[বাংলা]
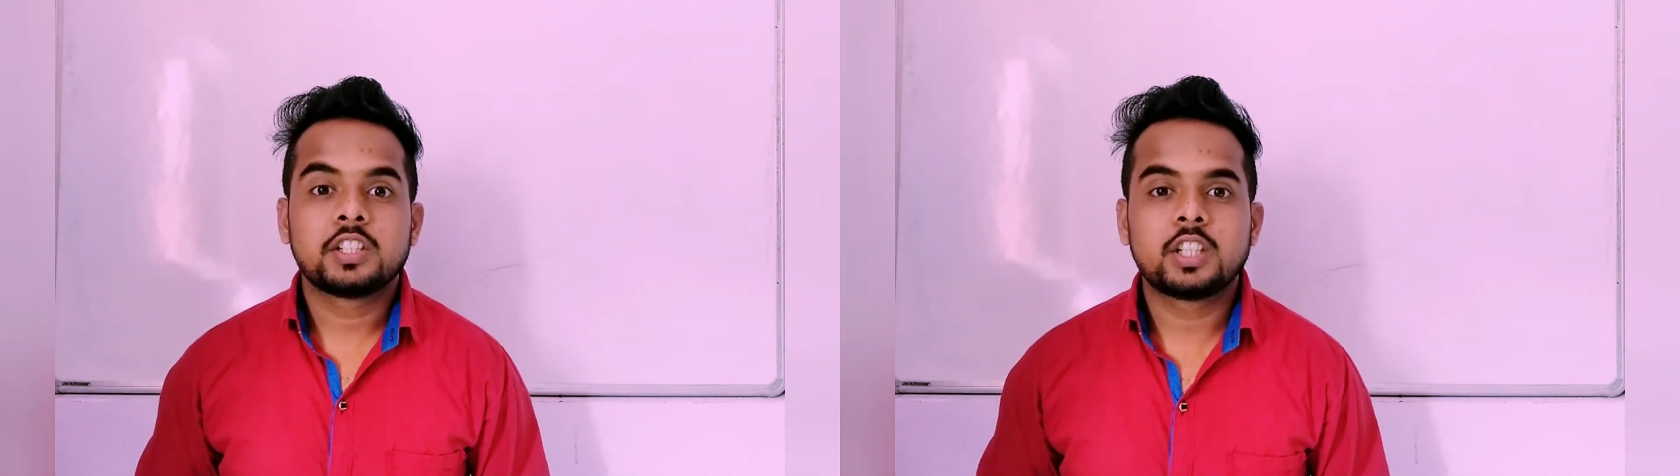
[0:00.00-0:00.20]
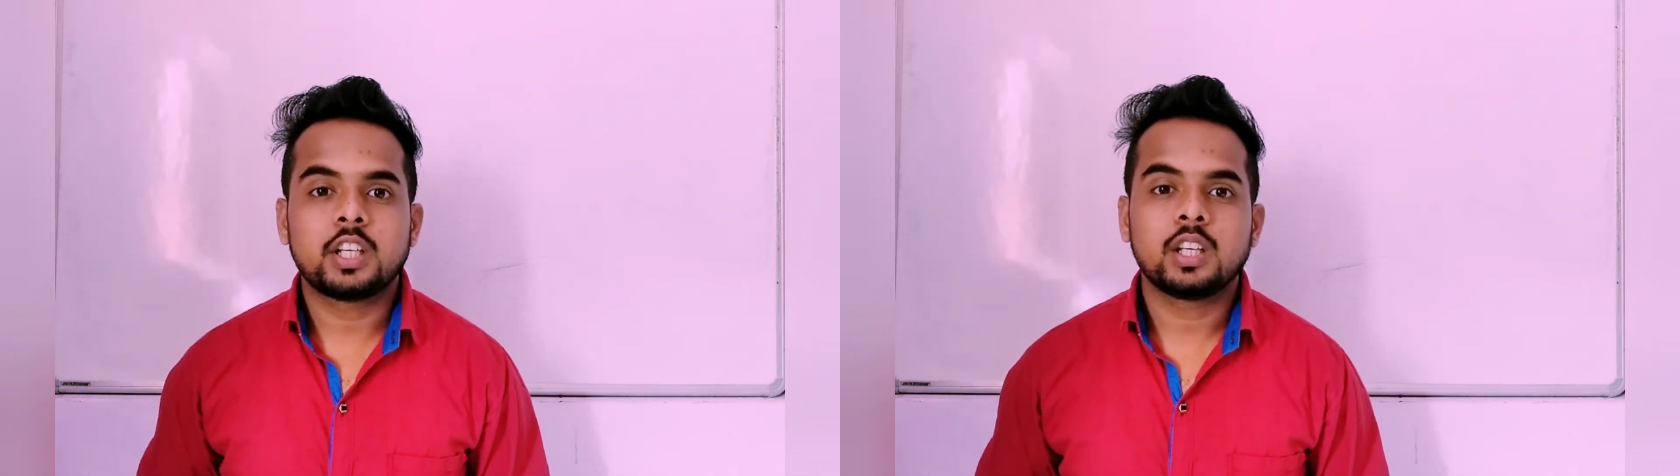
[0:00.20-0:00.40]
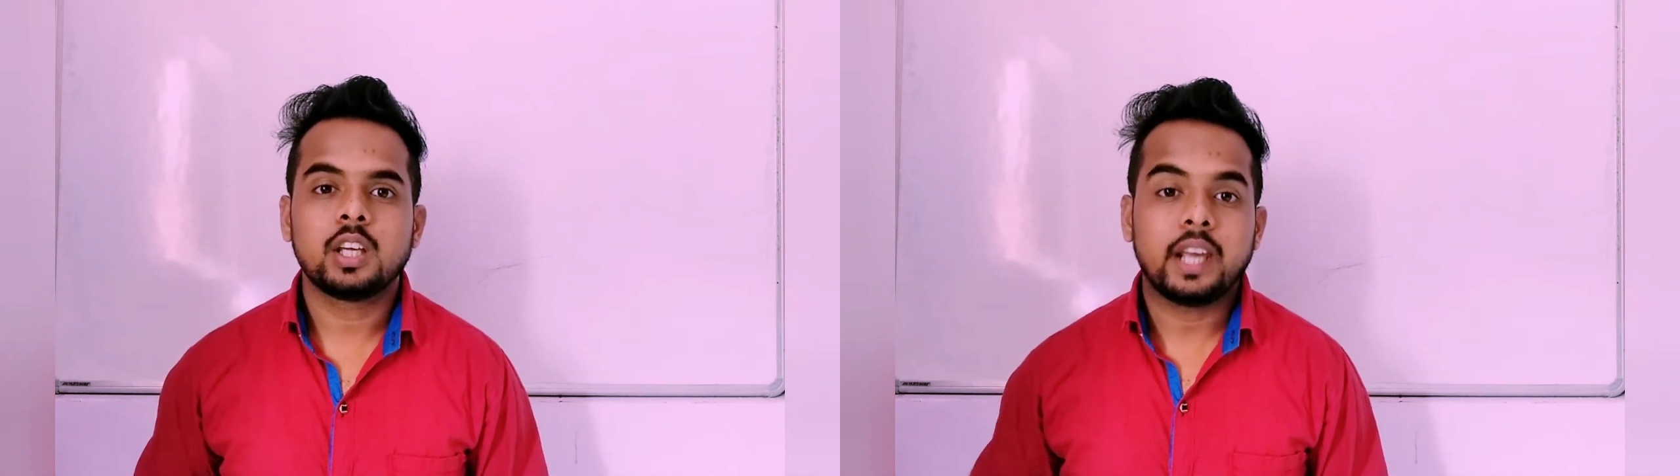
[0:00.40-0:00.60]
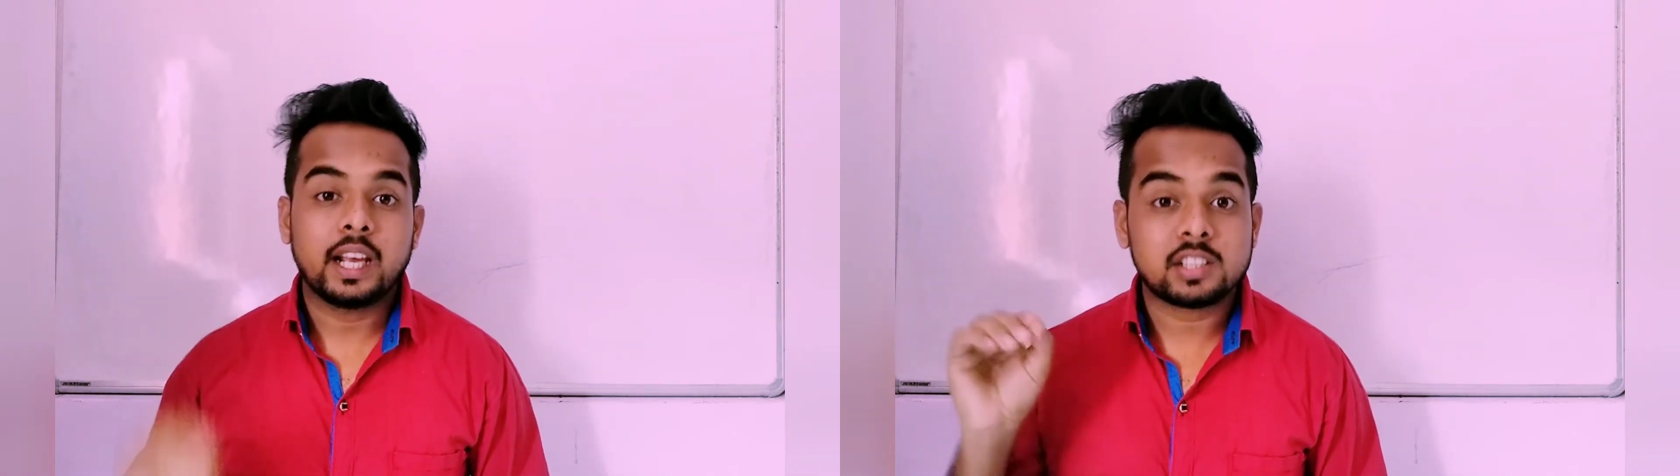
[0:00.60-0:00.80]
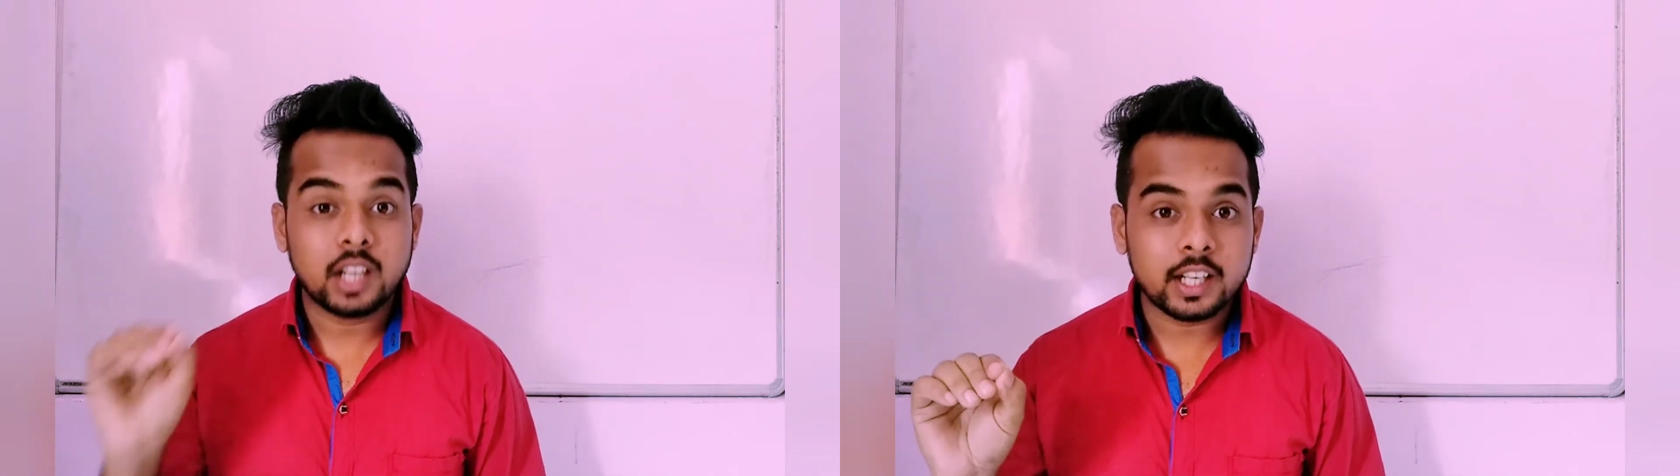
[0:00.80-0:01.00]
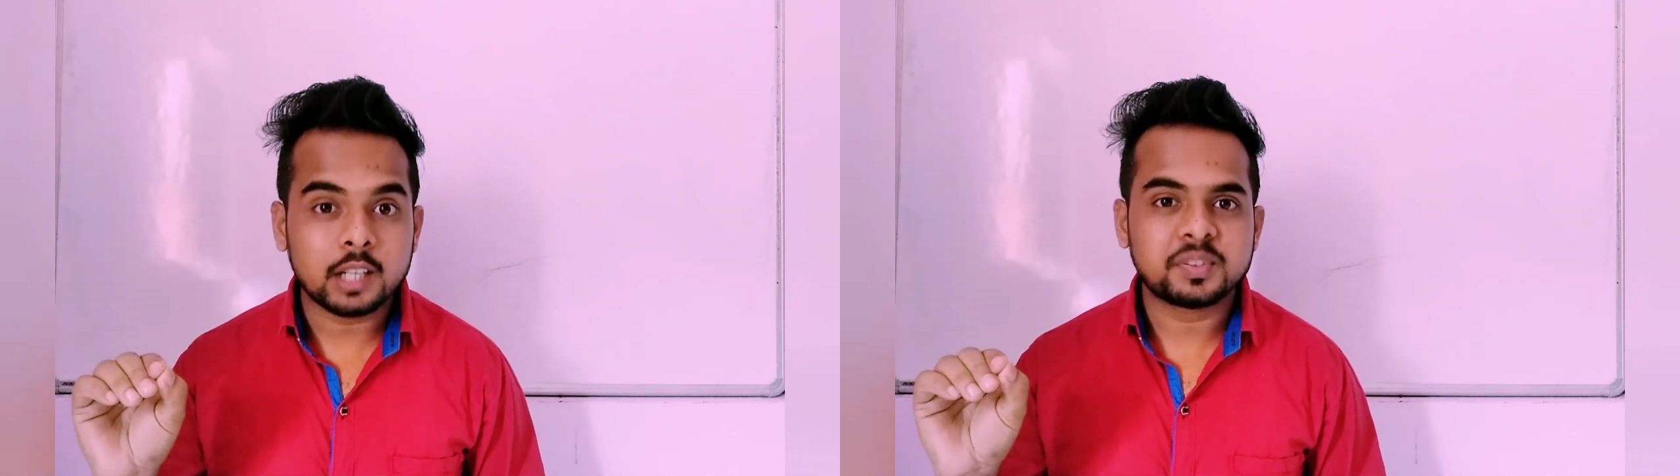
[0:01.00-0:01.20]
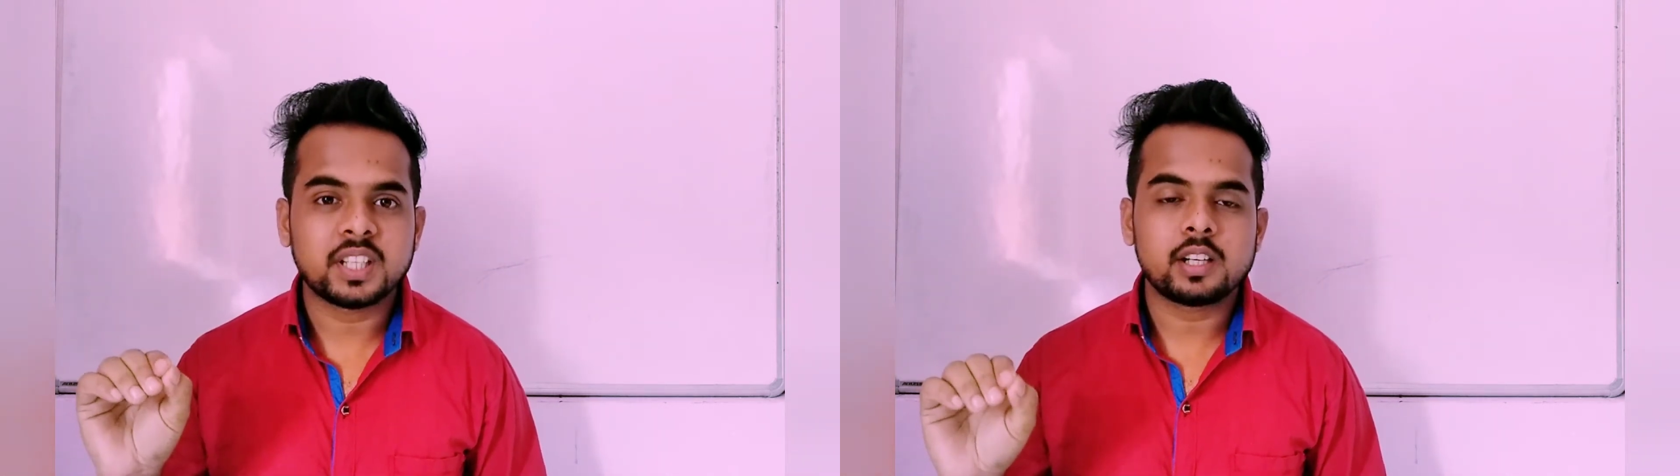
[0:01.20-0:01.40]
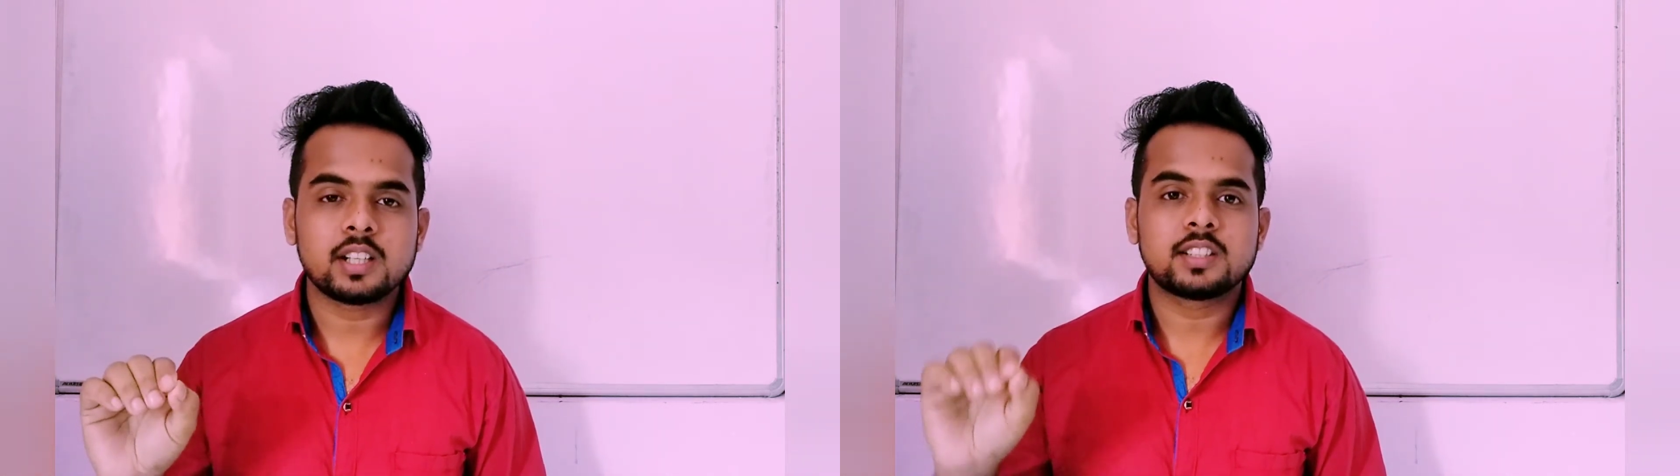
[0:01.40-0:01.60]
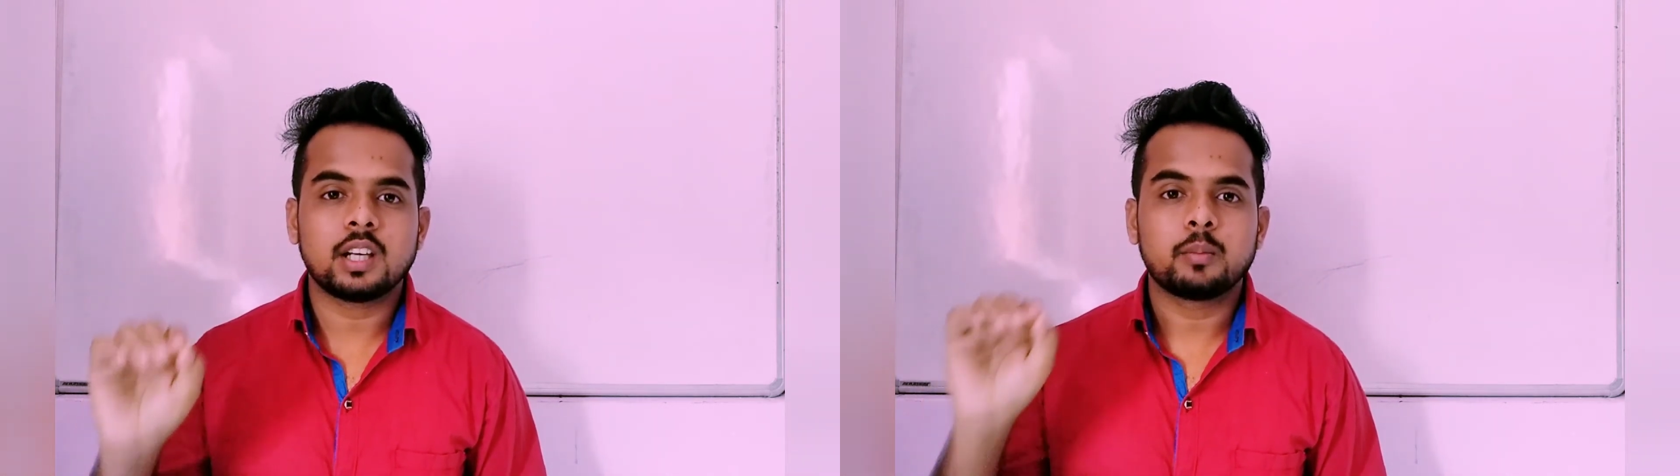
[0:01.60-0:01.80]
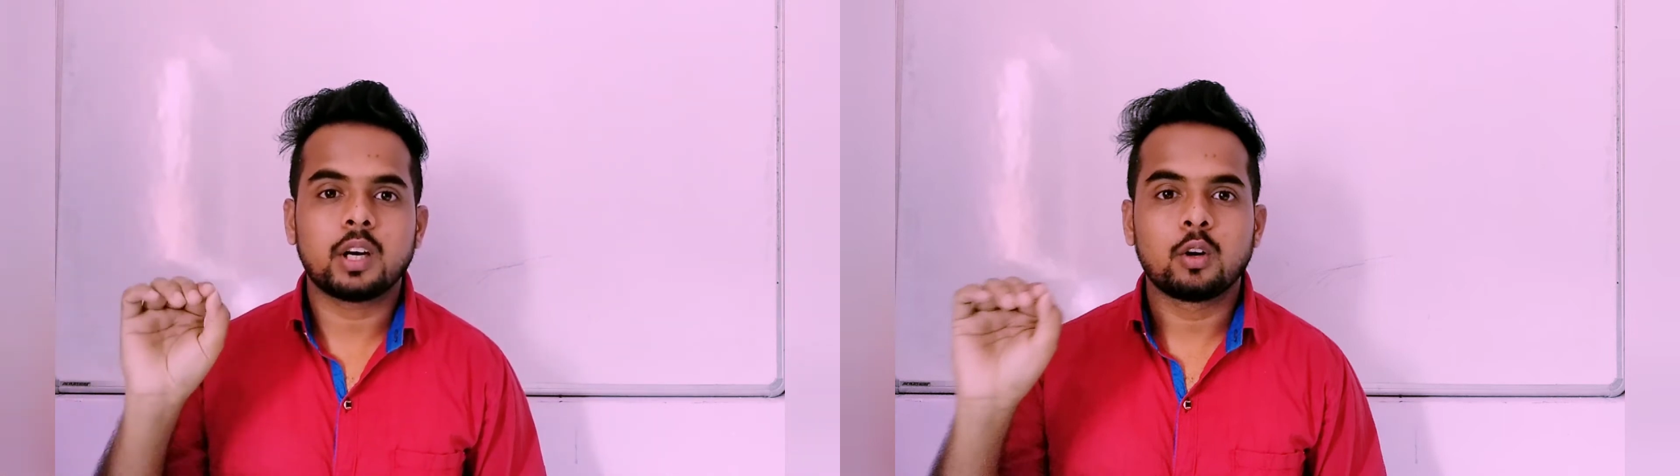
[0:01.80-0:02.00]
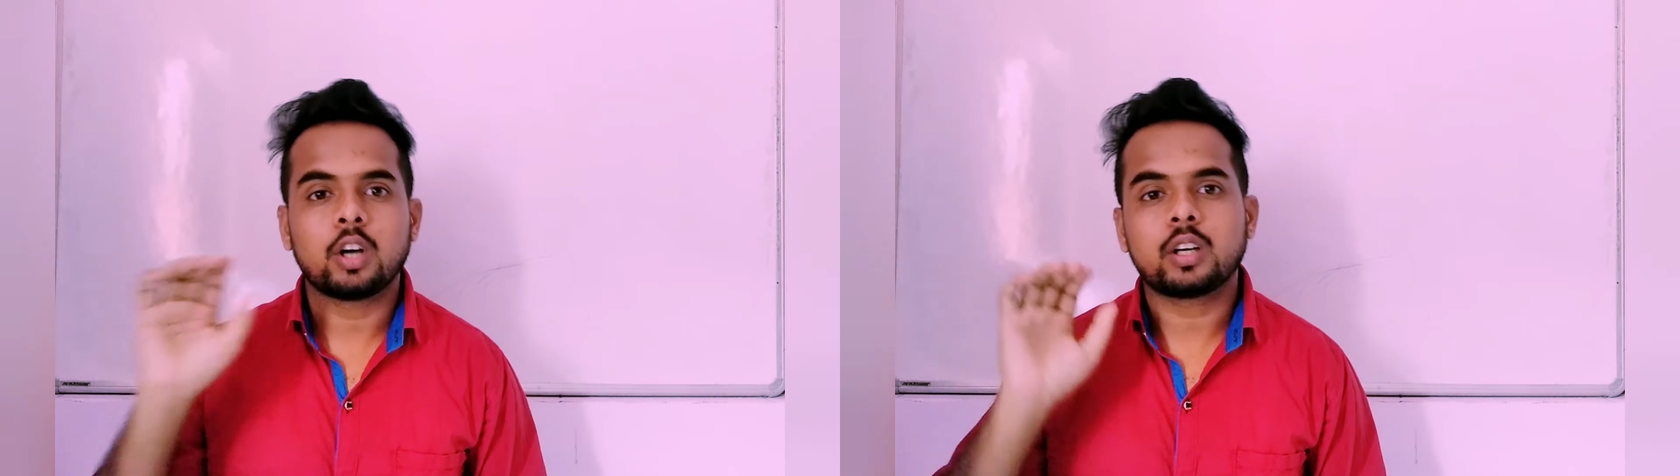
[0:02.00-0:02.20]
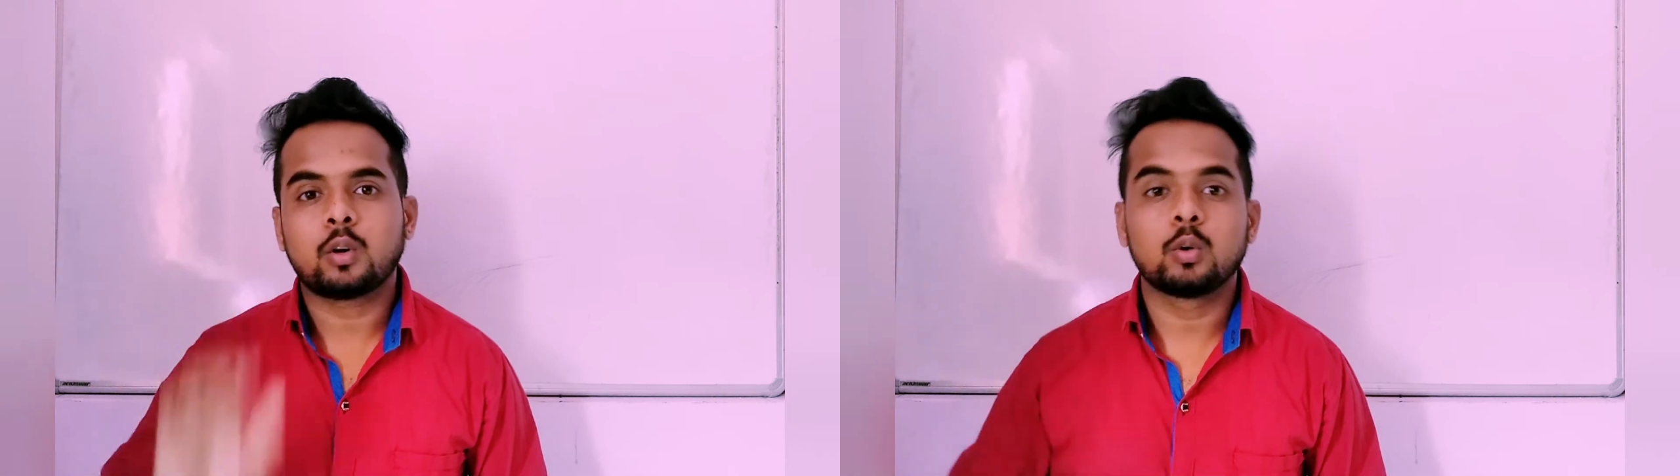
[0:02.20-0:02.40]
যে অ্যাসার্টিভ সেন্টেন্সে আমরা নট